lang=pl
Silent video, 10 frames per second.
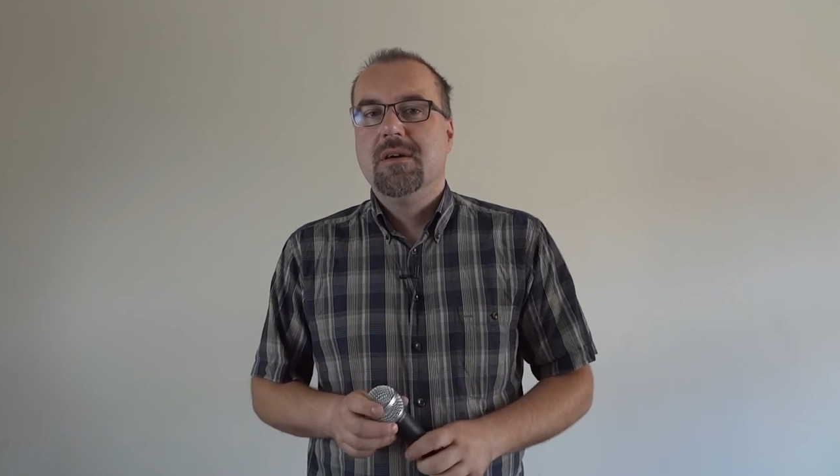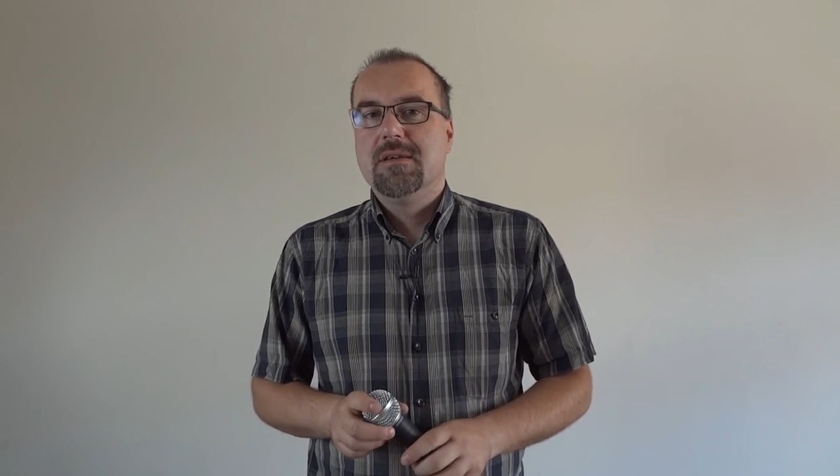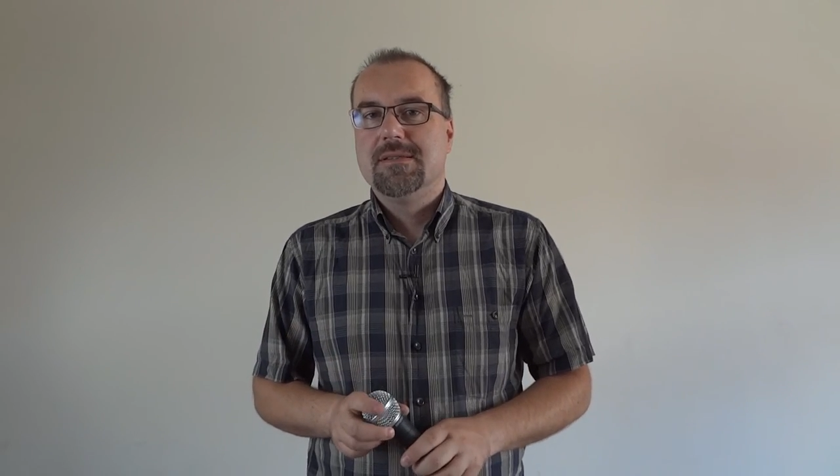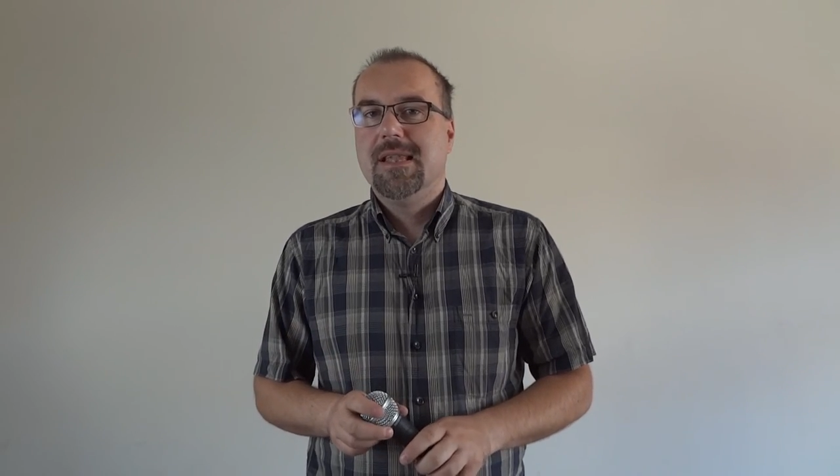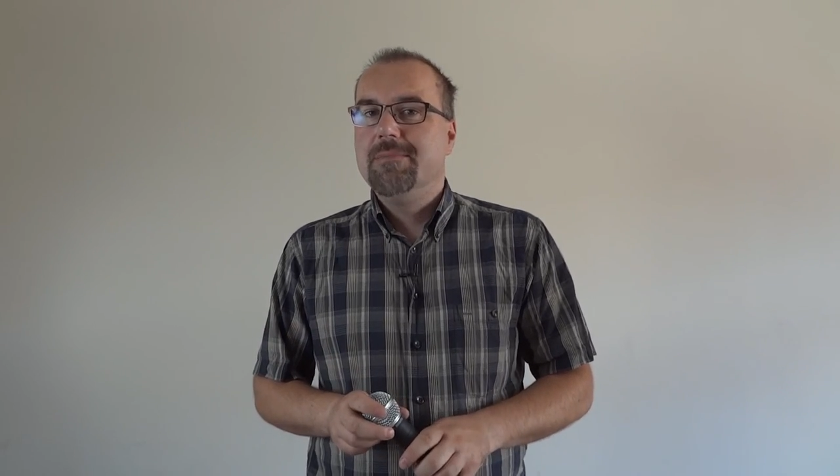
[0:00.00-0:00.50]

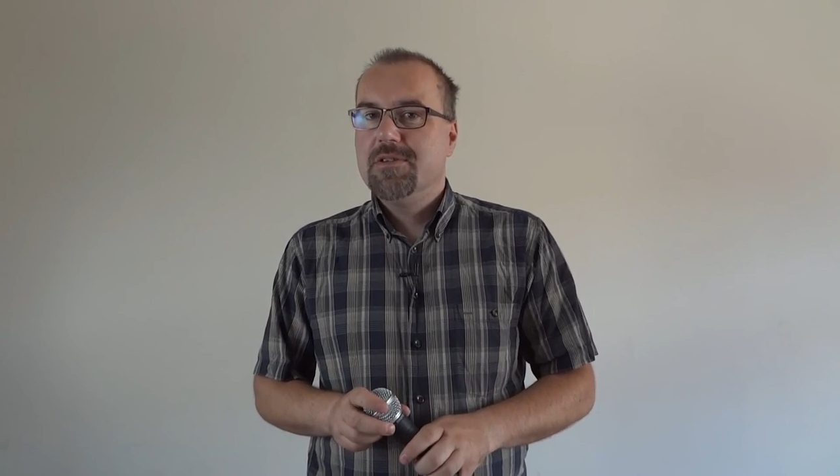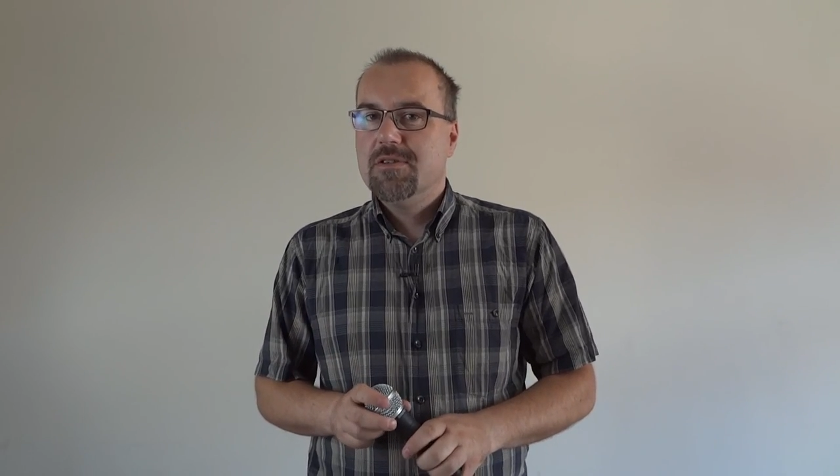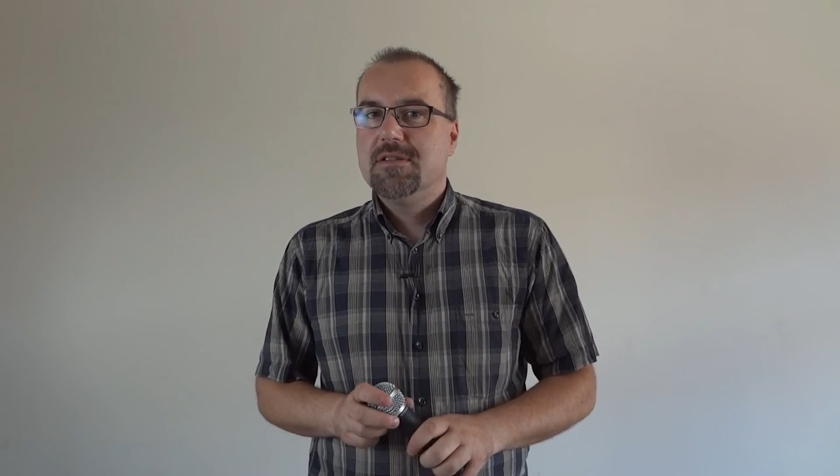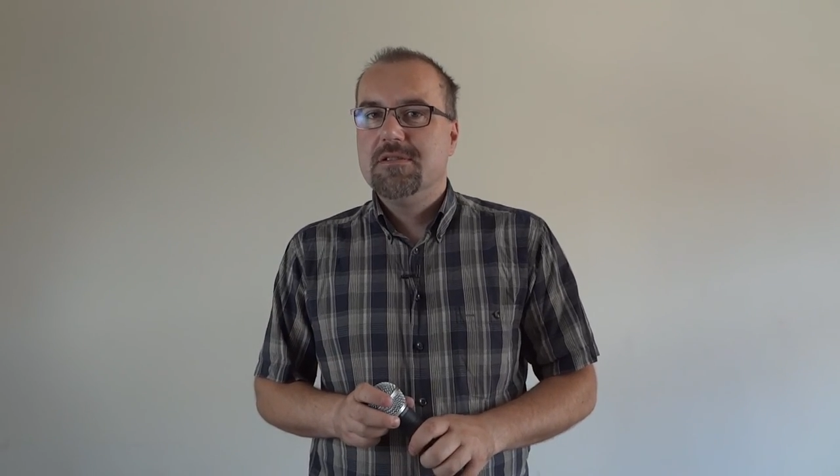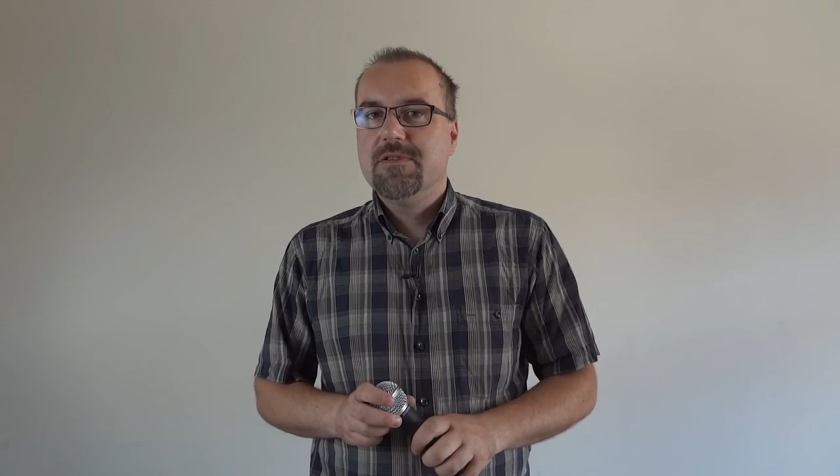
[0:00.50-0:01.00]
jest dla mnie
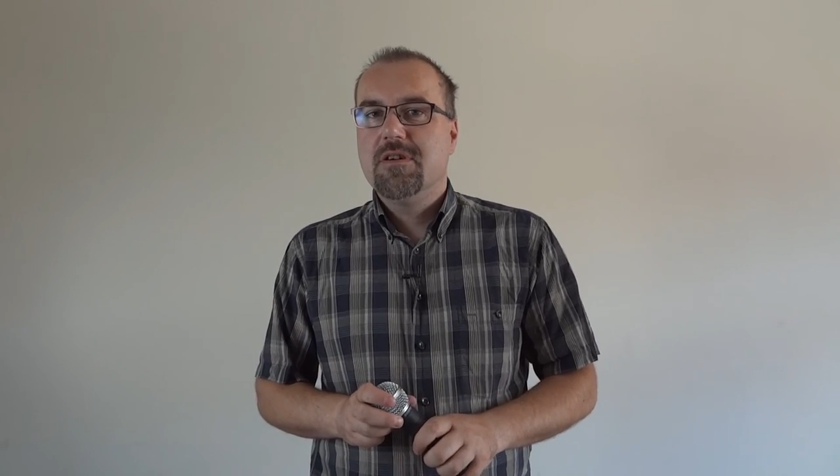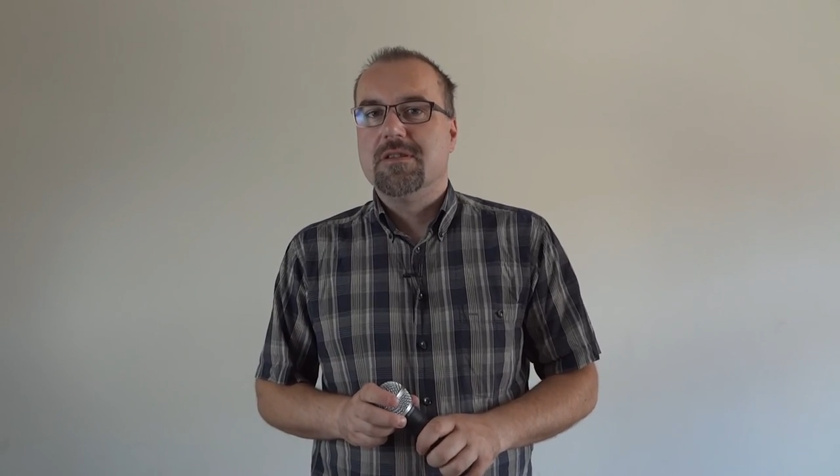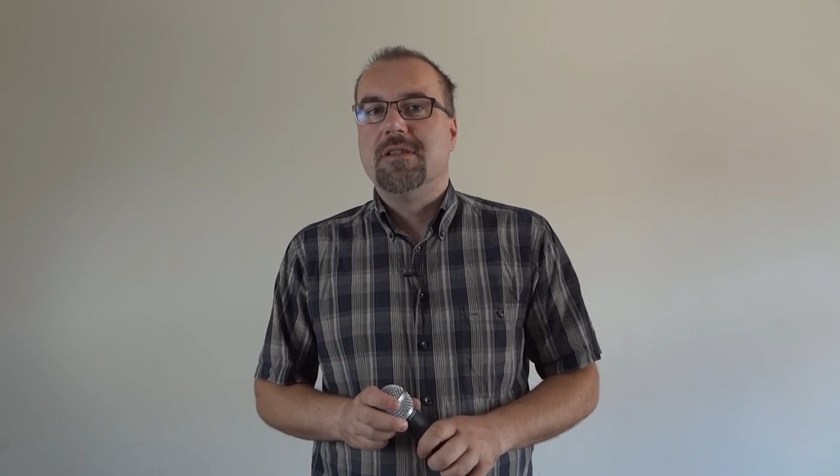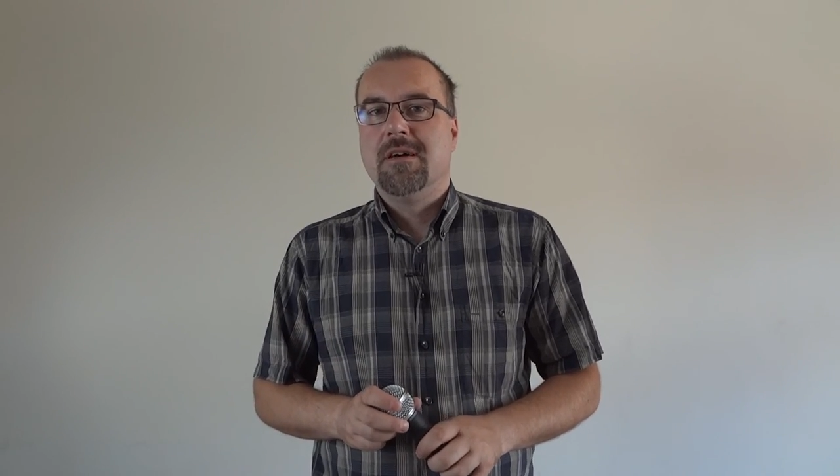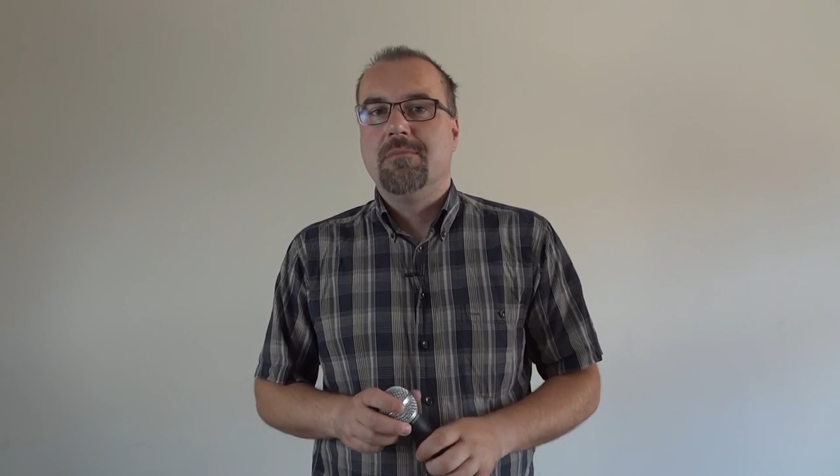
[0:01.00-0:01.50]
dosyć
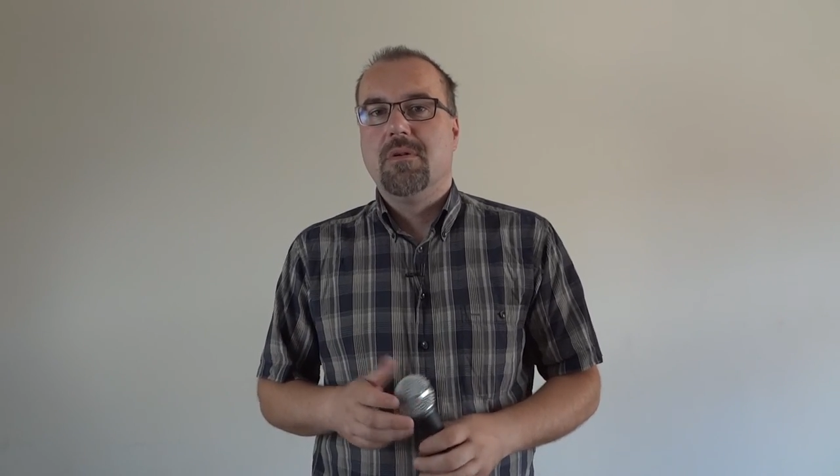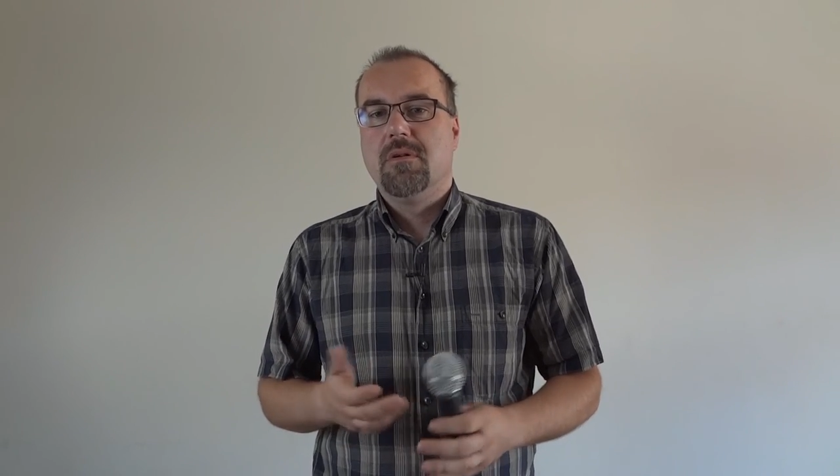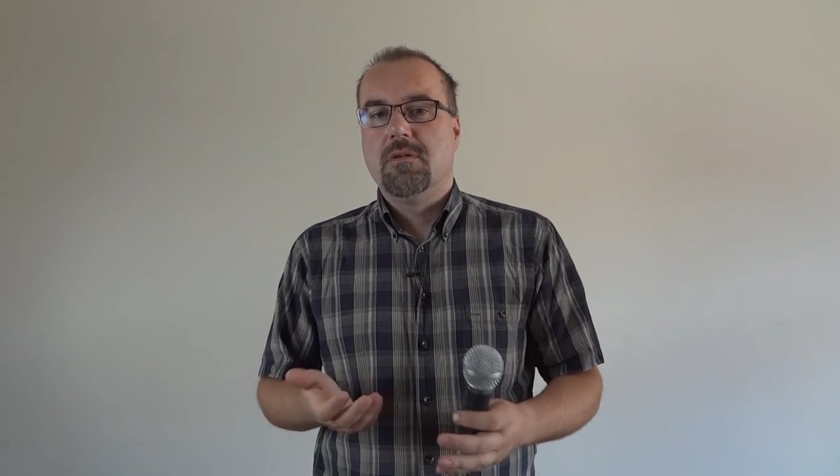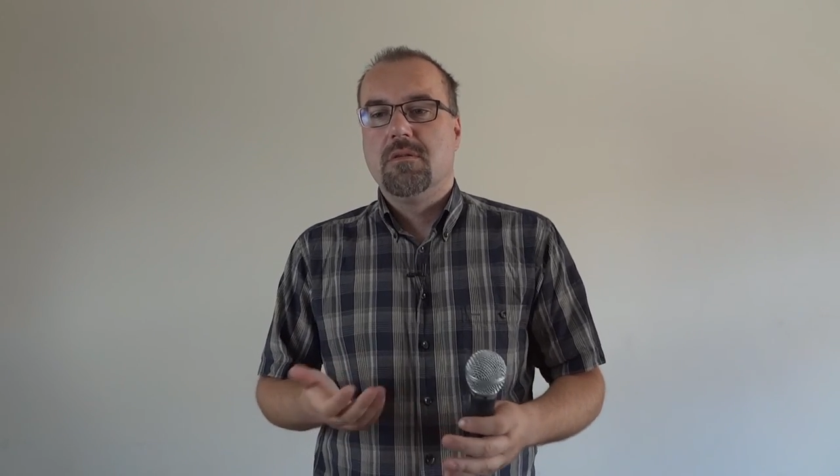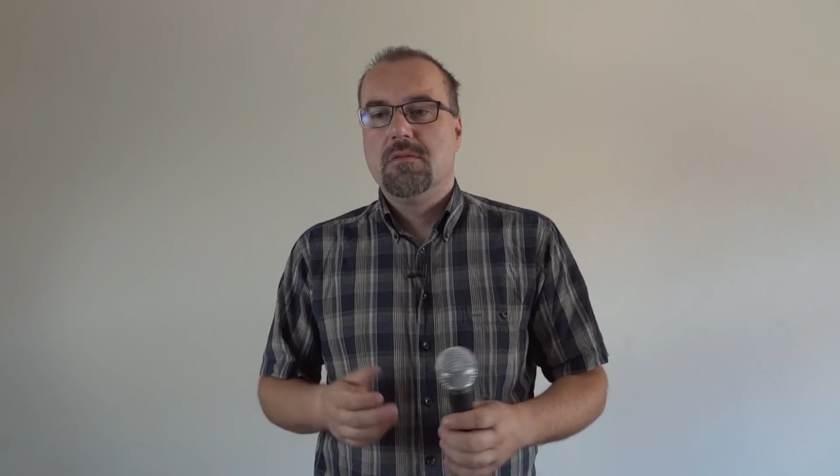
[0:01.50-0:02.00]
wygodna,
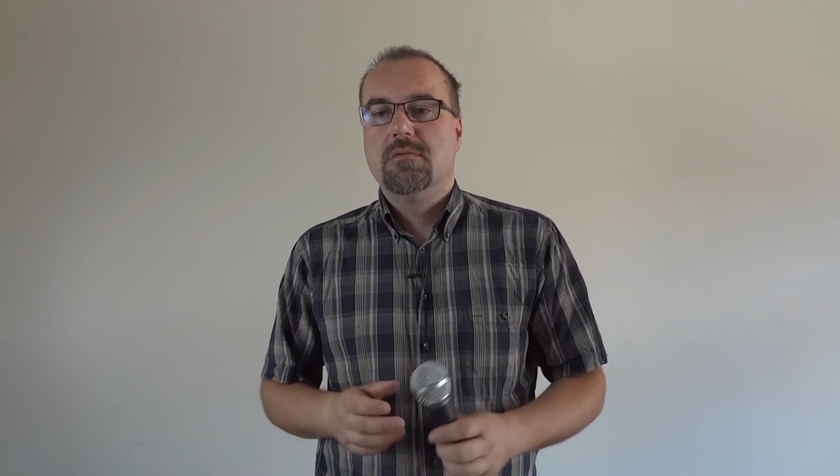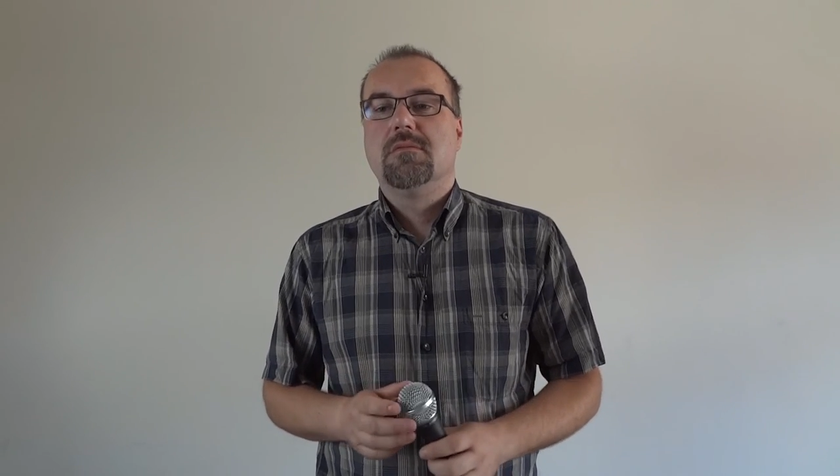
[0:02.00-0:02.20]
bo